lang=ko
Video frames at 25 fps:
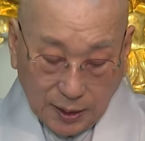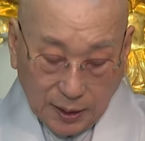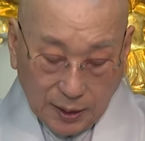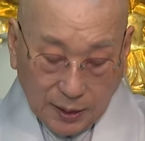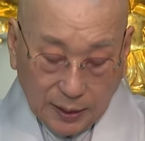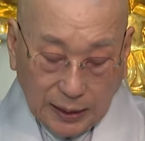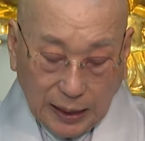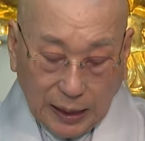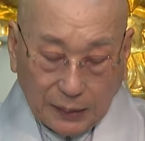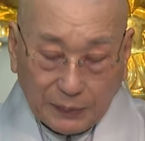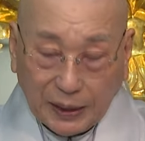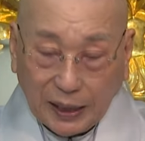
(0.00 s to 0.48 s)

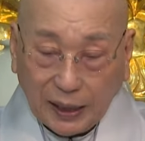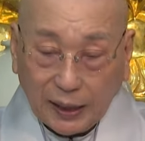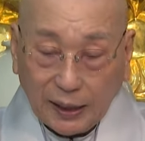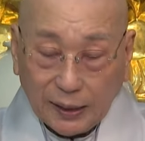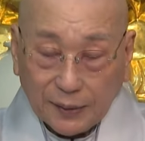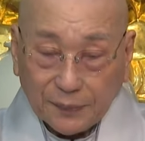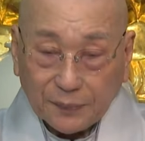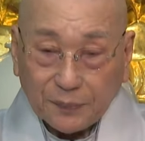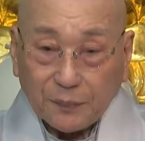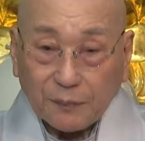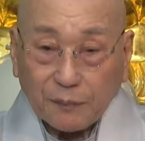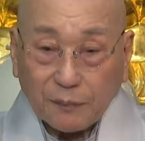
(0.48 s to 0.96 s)
그
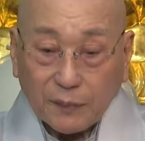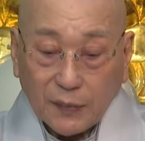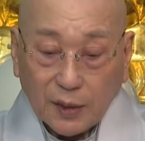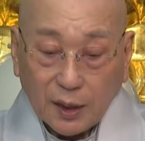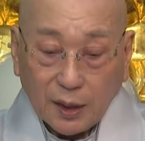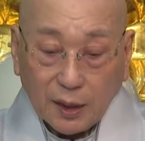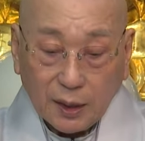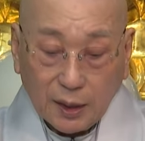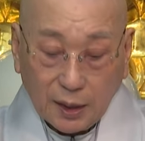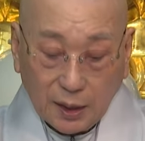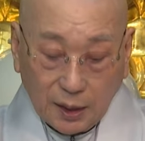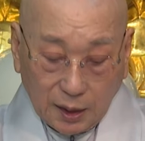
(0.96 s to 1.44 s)
다음에
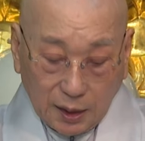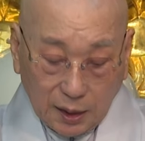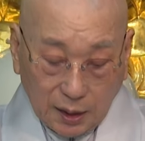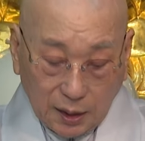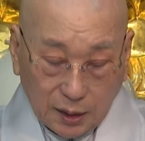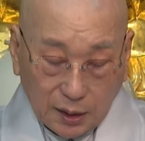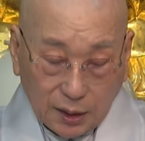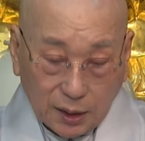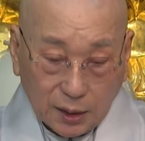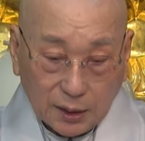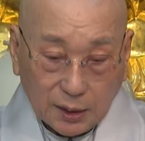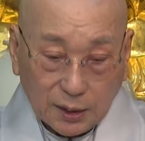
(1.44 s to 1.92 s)

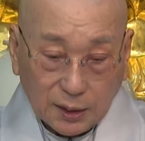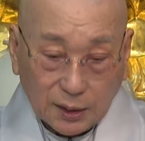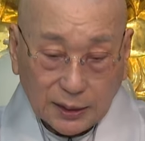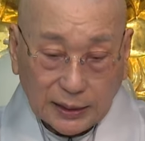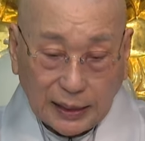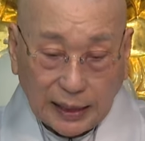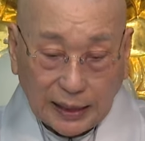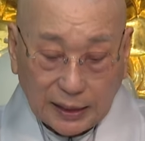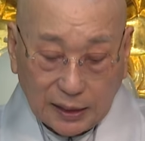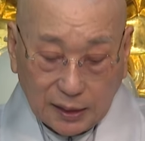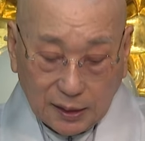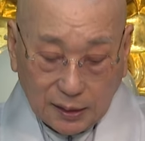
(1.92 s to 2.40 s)
이제 그
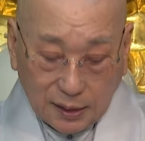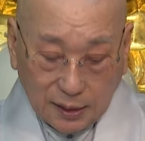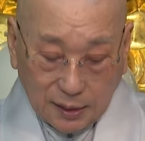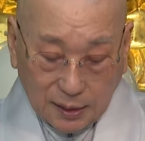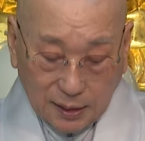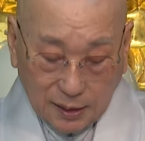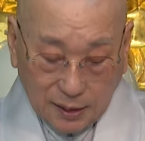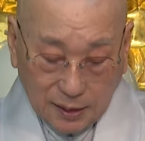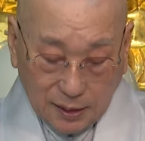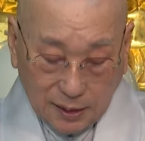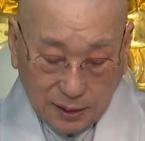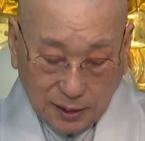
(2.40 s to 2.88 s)

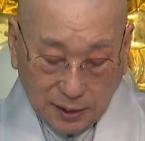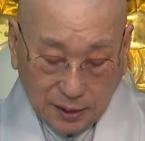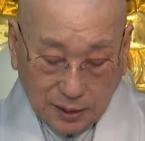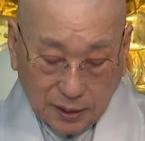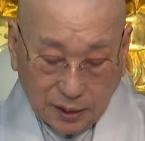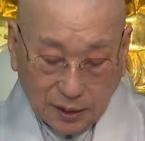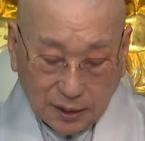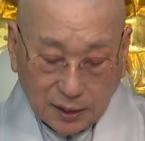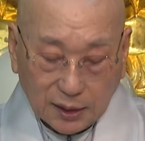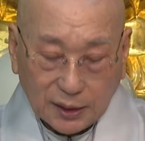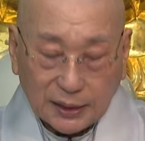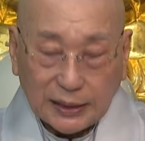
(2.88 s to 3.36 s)
사기를 어,
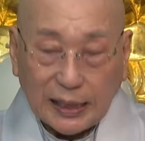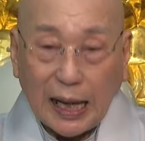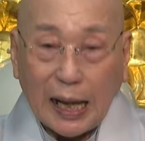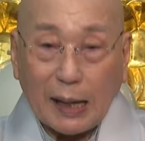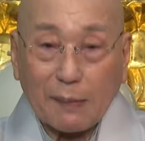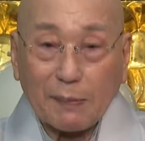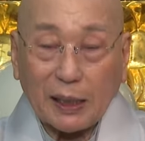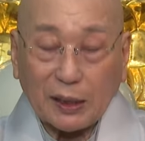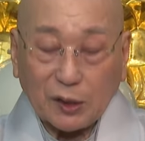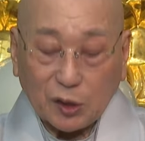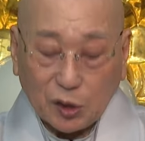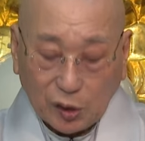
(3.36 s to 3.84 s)
쓴
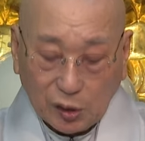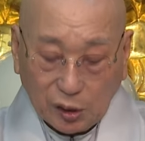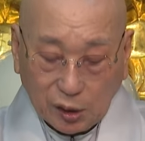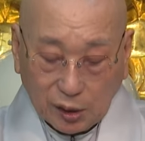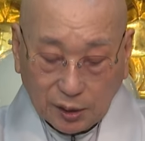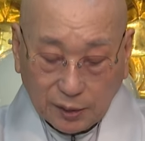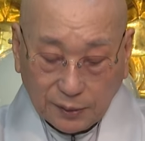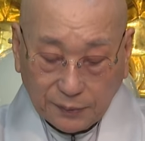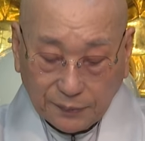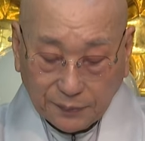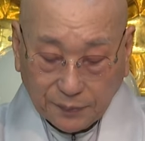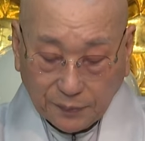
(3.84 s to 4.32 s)

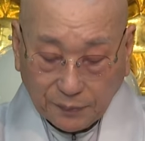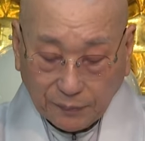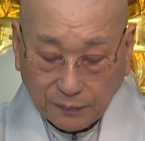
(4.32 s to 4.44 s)
사마천은